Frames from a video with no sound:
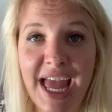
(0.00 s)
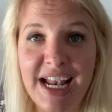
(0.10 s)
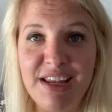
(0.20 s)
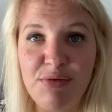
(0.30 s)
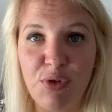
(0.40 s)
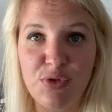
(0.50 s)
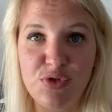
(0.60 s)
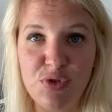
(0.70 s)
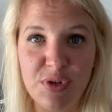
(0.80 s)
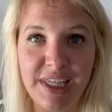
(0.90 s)
un livre
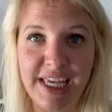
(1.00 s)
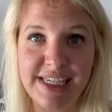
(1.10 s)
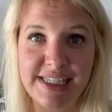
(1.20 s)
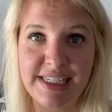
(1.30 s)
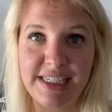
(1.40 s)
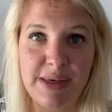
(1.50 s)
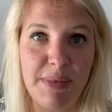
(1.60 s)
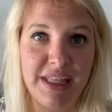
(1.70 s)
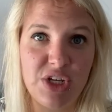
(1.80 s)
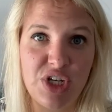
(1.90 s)
d'une autrice qui
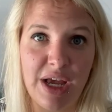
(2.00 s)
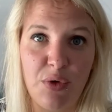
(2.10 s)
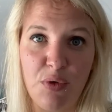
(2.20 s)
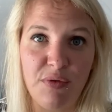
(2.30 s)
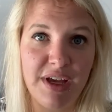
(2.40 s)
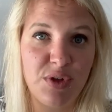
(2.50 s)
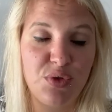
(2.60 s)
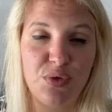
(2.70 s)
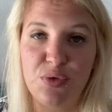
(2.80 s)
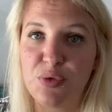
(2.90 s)
m'a déjà
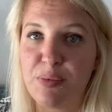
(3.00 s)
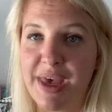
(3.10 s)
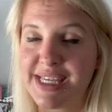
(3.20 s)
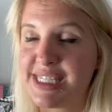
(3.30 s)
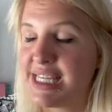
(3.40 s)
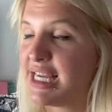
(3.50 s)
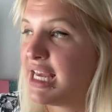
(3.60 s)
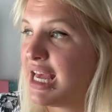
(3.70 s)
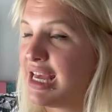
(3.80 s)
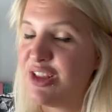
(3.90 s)
convaincue par ses
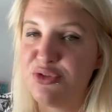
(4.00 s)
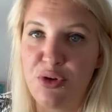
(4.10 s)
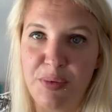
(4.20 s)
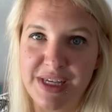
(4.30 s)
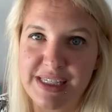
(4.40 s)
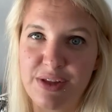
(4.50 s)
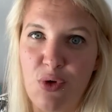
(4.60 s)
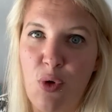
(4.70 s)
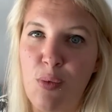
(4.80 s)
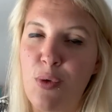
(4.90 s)
deux
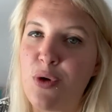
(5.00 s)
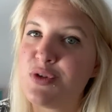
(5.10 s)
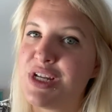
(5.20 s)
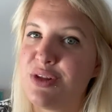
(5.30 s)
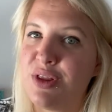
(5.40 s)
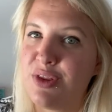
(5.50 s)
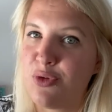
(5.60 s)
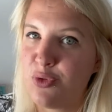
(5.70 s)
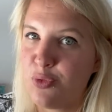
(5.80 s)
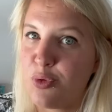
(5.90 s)
précédents romans. J'en
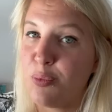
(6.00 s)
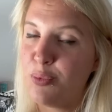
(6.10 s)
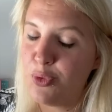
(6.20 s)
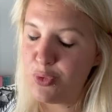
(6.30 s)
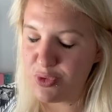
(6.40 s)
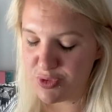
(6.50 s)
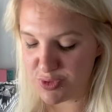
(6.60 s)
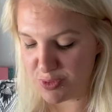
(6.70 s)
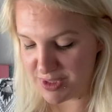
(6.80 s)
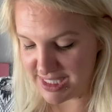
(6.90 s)
attends donc beaucoup de
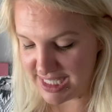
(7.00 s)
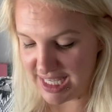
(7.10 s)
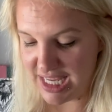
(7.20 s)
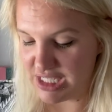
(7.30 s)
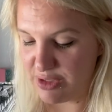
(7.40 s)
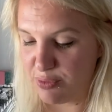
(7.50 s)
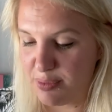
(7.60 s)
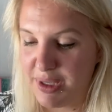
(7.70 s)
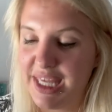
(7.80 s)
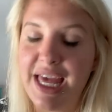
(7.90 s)
celui-ci et j'ai donc
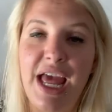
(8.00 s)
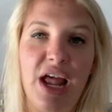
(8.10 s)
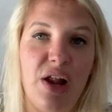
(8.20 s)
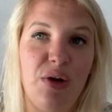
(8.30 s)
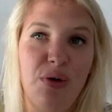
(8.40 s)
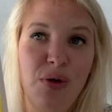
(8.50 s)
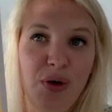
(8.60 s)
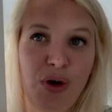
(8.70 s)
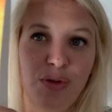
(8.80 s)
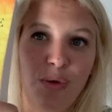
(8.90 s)
pris Le
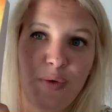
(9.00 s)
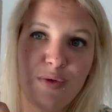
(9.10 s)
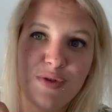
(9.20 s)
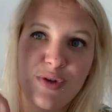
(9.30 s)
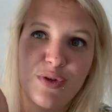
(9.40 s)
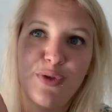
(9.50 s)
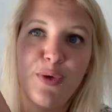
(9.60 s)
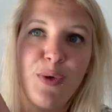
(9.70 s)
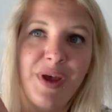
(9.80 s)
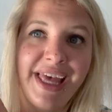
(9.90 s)
Code Rose
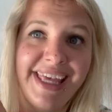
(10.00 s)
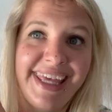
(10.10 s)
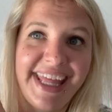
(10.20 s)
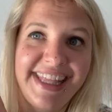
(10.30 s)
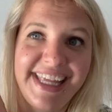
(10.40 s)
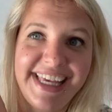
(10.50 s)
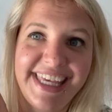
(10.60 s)
de Kate